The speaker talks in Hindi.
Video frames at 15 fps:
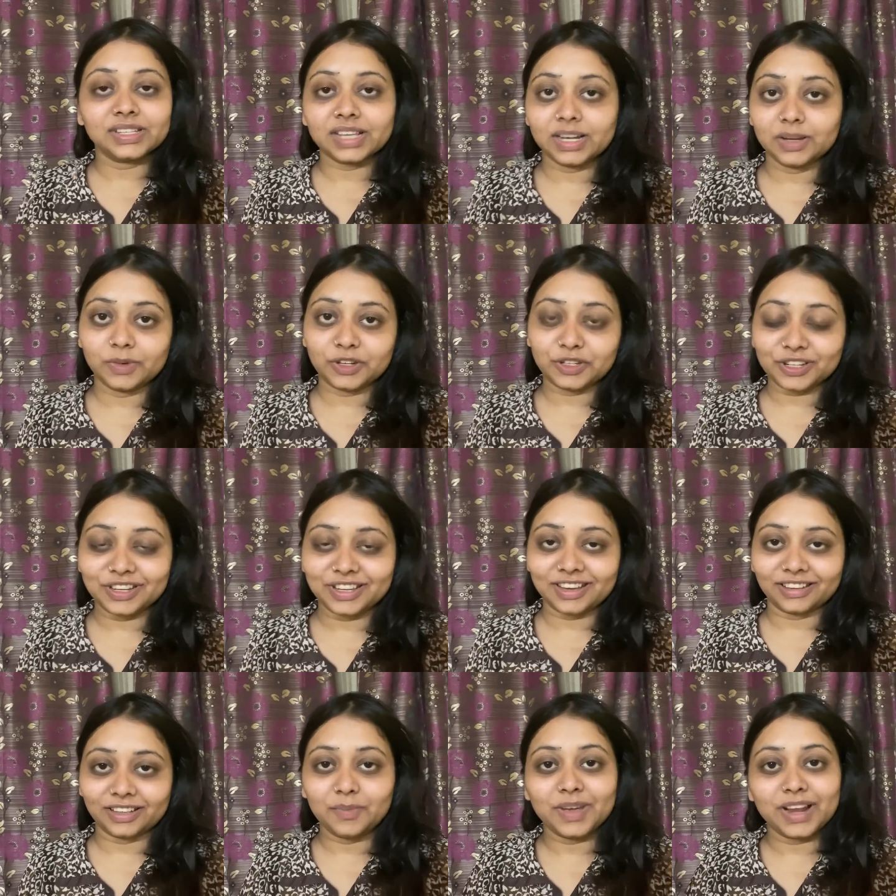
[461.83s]
सेलिब्रेशन किया
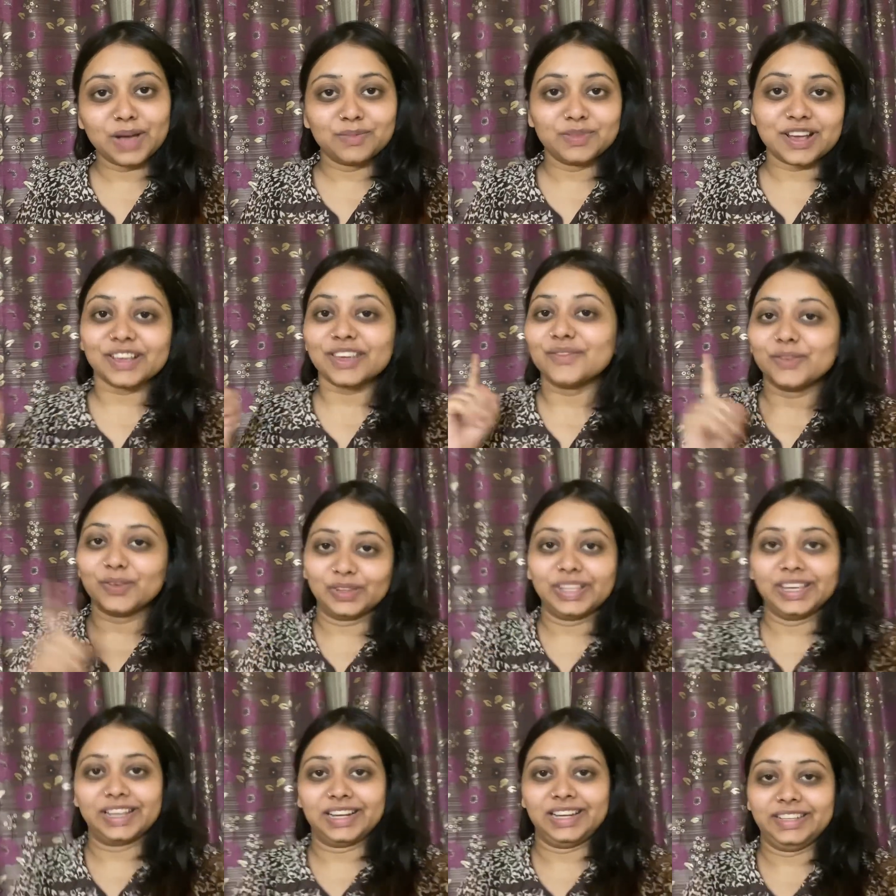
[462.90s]
था पहले आप जाके वो
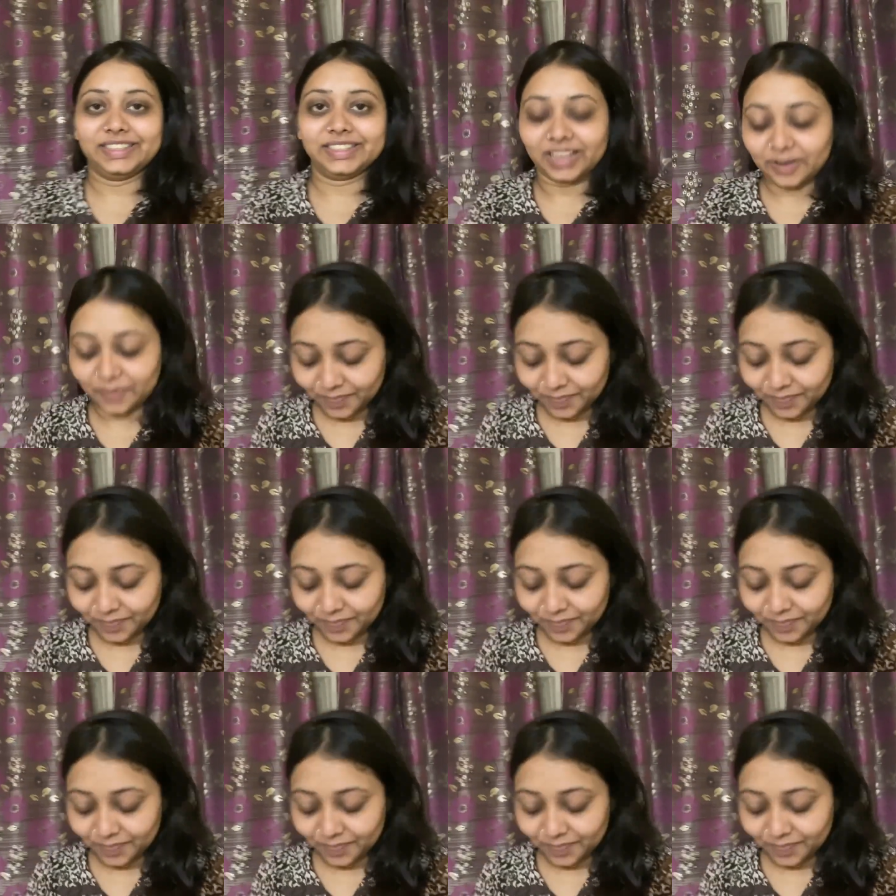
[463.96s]
देख लीजिए